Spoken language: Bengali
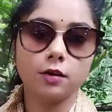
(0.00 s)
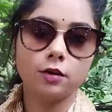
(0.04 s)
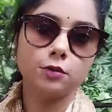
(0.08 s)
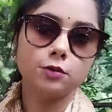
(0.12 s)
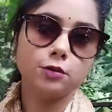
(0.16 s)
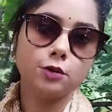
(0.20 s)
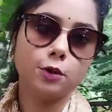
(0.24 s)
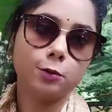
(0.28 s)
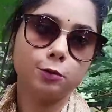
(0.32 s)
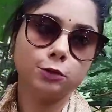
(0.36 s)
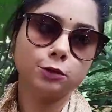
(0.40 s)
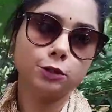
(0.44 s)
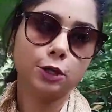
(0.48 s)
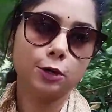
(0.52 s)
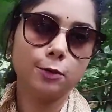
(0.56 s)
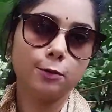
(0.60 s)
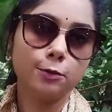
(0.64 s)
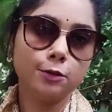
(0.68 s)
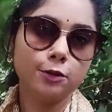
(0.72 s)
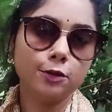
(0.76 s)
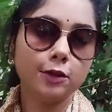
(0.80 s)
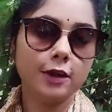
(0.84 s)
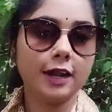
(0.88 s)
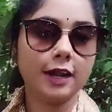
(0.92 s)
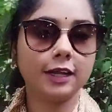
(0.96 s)
নমস্কার
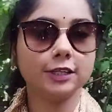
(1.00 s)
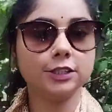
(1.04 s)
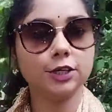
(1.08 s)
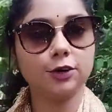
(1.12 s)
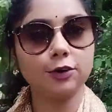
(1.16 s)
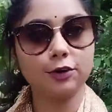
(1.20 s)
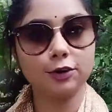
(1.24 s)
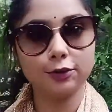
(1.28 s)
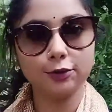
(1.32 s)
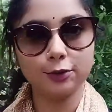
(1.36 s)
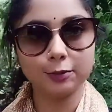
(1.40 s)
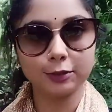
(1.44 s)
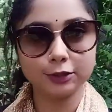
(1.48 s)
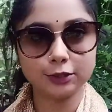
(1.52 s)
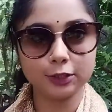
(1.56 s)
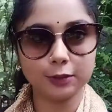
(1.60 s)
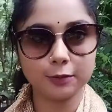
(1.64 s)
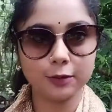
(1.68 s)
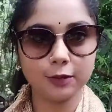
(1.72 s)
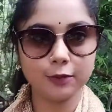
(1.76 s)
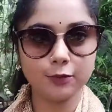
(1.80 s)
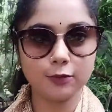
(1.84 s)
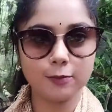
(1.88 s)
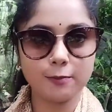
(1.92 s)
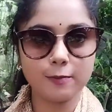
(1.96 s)
বন্ধুরা আশা করি তোমরা
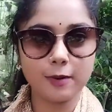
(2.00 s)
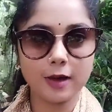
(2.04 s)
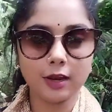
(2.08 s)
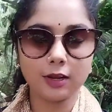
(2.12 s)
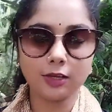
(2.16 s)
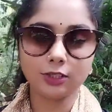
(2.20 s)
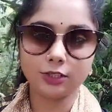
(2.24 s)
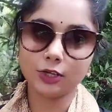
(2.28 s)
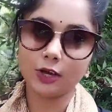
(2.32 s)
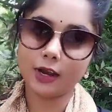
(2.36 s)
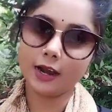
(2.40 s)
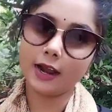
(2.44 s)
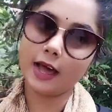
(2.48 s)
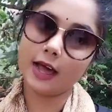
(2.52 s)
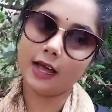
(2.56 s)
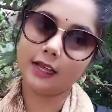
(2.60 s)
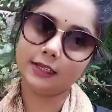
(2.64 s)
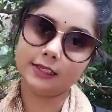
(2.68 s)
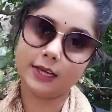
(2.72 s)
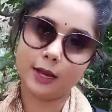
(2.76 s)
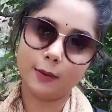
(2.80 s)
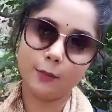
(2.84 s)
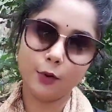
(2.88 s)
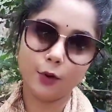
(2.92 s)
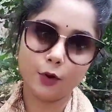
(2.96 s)
সবাই খুব ভালো আছো আর আজ
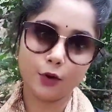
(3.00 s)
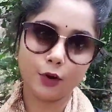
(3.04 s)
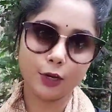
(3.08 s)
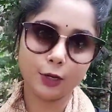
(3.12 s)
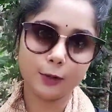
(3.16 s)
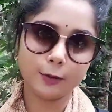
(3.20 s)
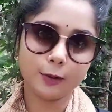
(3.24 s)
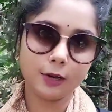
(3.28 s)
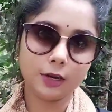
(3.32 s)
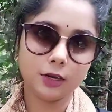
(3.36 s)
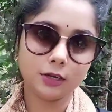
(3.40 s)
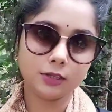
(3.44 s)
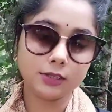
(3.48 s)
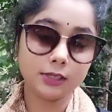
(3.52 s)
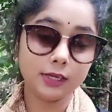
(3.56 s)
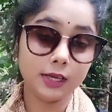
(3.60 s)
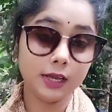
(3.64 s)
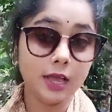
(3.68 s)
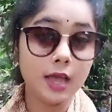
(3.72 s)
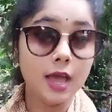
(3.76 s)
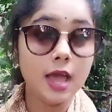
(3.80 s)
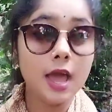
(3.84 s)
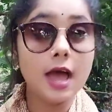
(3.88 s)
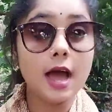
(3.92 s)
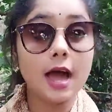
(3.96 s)
আমিও অনেক ভালো আছি
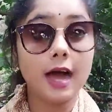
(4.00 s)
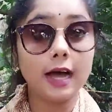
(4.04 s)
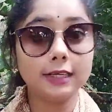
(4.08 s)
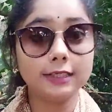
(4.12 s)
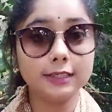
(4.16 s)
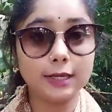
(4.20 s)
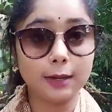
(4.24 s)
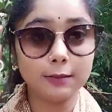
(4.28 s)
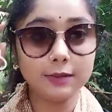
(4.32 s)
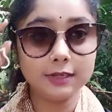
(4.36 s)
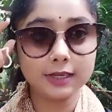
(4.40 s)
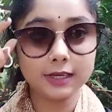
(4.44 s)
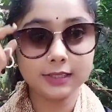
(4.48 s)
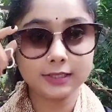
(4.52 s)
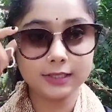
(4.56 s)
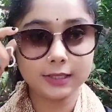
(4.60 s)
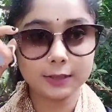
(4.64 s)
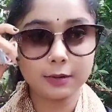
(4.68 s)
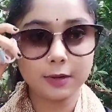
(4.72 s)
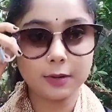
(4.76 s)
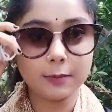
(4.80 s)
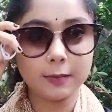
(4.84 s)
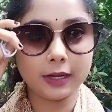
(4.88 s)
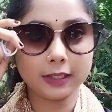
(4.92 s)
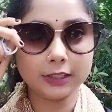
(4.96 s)
আজ আমি যাচ্ছি
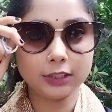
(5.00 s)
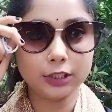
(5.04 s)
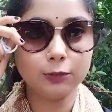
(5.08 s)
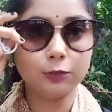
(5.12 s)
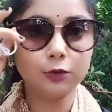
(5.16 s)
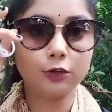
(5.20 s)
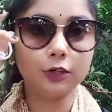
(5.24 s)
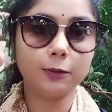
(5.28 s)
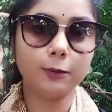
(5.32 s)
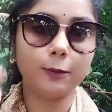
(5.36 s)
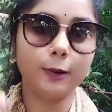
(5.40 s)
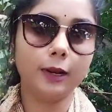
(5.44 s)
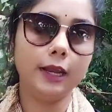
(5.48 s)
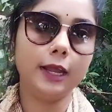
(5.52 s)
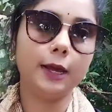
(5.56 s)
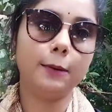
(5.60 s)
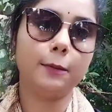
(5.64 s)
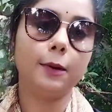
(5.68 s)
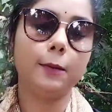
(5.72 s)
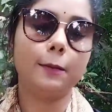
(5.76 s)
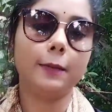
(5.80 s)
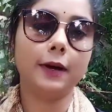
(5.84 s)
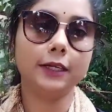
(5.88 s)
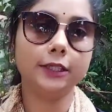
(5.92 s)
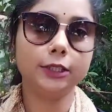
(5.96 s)
আমার মাসিমণির বাড়ি আমার
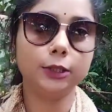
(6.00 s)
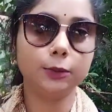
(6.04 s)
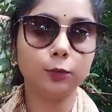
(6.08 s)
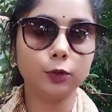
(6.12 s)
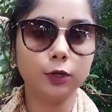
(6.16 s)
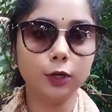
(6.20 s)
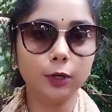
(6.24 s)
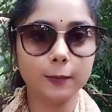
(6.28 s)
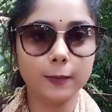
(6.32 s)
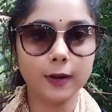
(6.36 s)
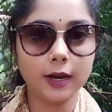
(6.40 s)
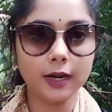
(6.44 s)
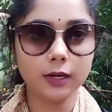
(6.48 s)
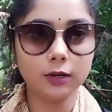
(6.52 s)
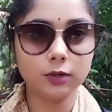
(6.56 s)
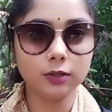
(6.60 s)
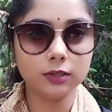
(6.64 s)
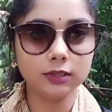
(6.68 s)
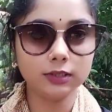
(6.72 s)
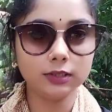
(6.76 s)
মাসিমণির বাড়ি হচ্ছে